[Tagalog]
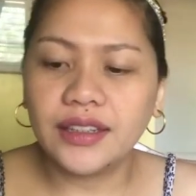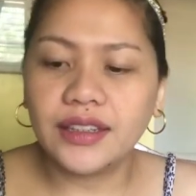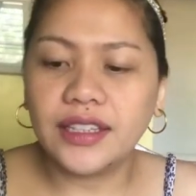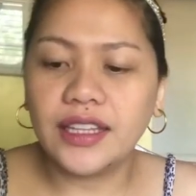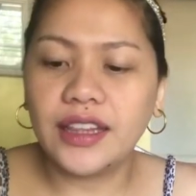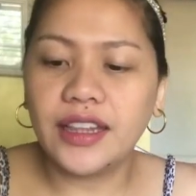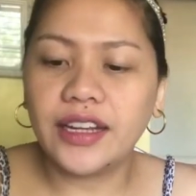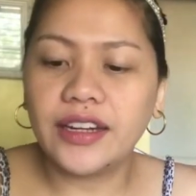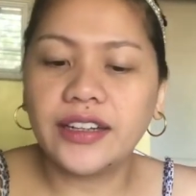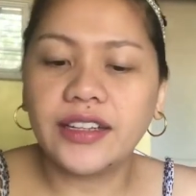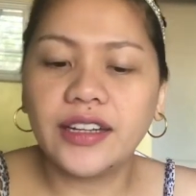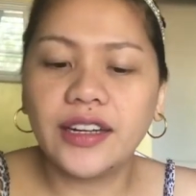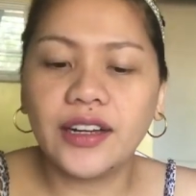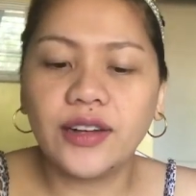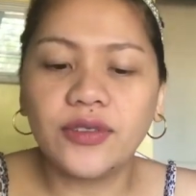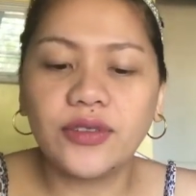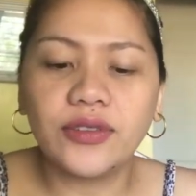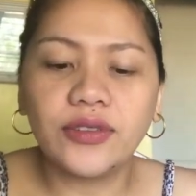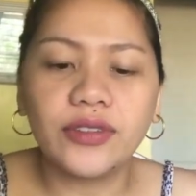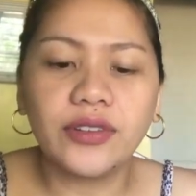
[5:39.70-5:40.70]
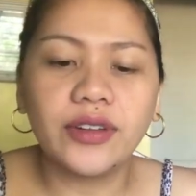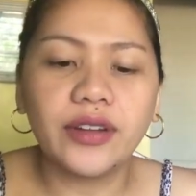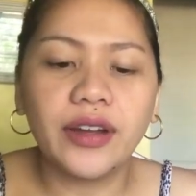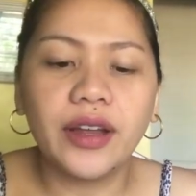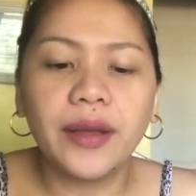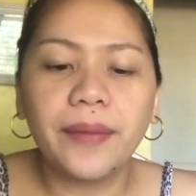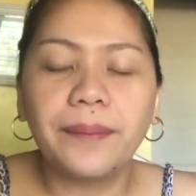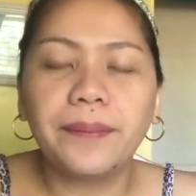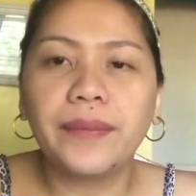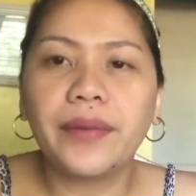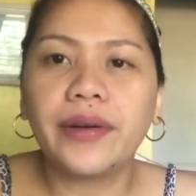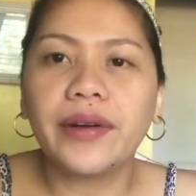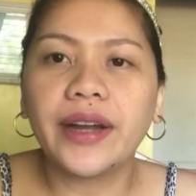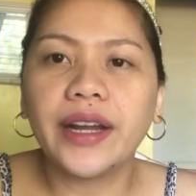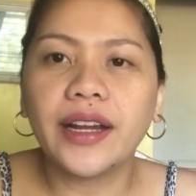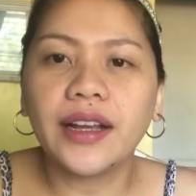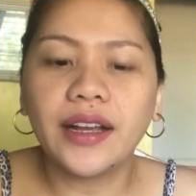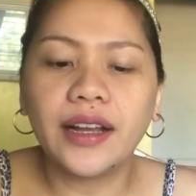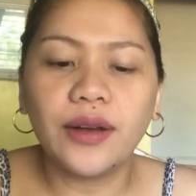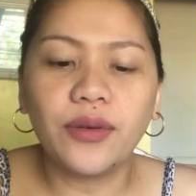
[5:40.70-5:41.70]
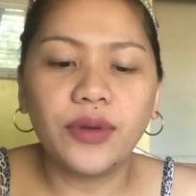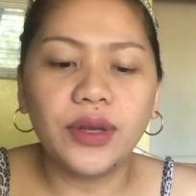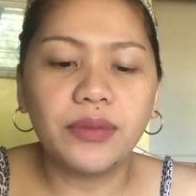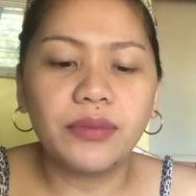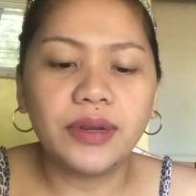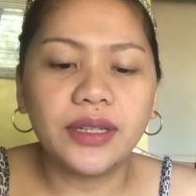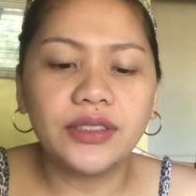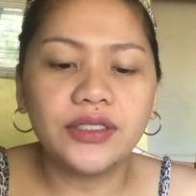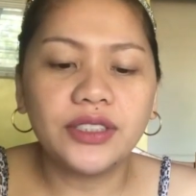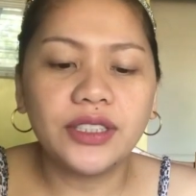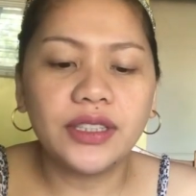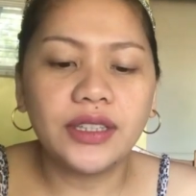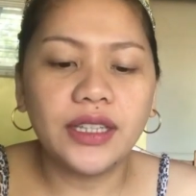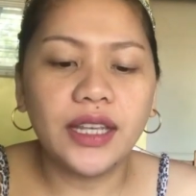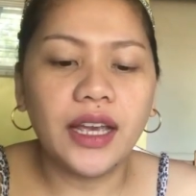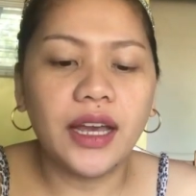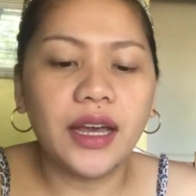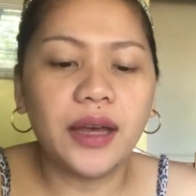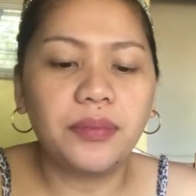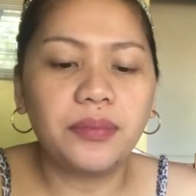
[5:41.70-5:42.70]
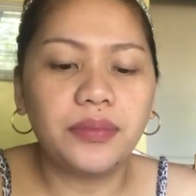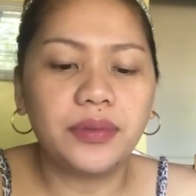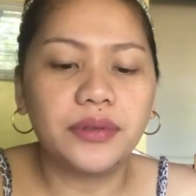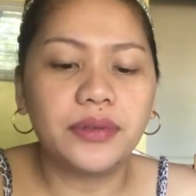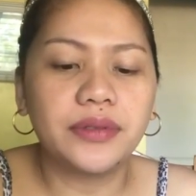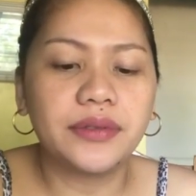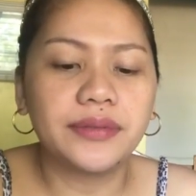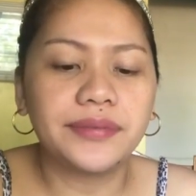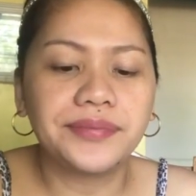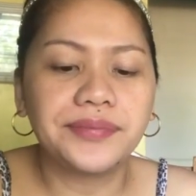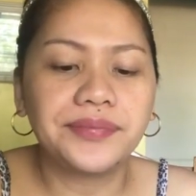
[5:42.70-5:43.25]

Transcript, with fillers: Nilarga o Amerika, way budget gihapon.